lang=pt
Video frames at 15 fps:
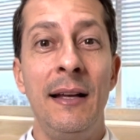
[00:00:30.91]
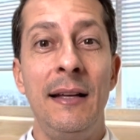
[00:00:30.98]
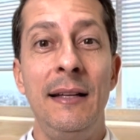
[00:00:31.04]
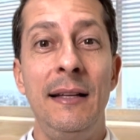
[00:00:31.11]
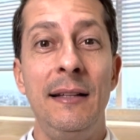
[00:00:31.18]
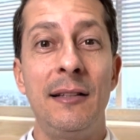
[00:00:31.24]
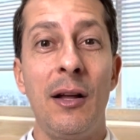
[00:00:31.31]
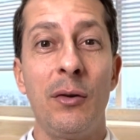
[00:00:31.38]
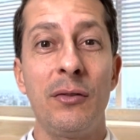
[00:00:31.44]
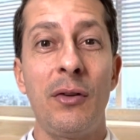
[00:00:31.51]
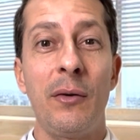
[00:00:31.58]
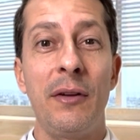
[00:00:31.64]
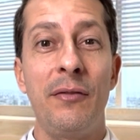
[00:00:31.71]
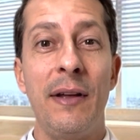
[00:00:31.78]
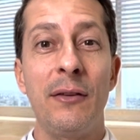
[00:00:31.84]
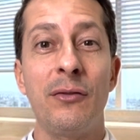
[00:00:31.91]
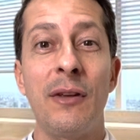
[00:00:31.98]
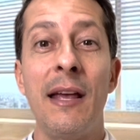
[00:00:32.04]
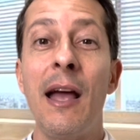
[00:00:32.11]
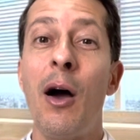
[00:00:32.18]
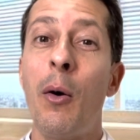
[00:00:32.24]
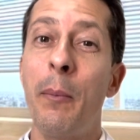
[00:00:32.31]
e então são eventos que
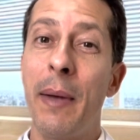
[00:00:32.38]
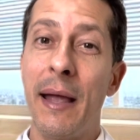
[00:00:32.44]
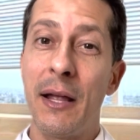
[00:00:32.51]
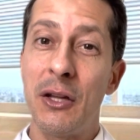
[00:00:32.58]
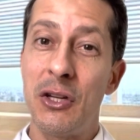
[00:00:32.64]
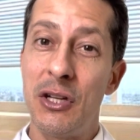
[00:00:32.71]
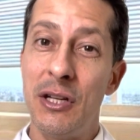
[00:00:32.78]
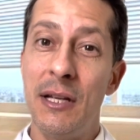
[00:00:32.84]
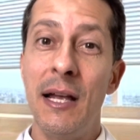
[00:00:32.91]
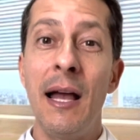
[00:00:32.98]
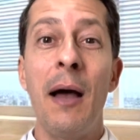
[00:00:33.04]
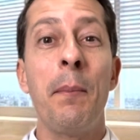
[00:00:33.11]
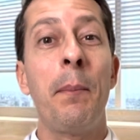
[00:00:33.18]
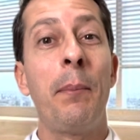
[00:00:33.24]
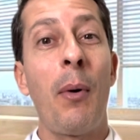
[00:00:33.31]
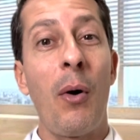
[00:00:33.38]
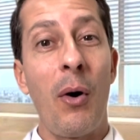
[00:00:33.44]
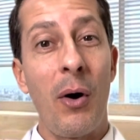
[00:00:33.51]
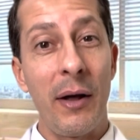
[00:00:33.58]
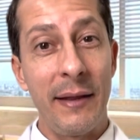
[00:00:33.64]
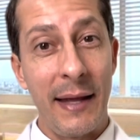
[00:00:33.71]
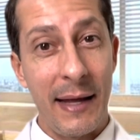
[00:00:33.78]
realmente
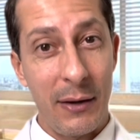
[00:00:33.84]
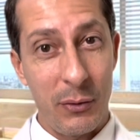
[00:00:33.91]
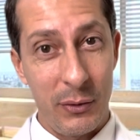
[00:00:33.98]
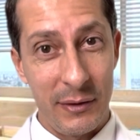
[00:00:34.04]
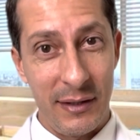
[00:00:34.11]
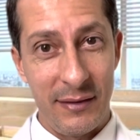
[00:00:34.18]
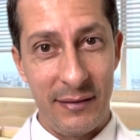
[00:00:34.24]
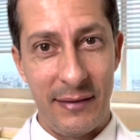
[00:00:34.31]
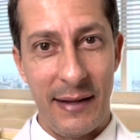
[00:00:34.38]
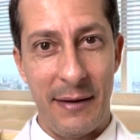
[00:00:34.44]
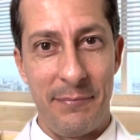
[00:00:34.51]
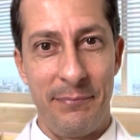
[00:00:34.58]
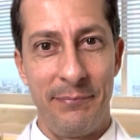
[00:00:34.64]
podem acontecer.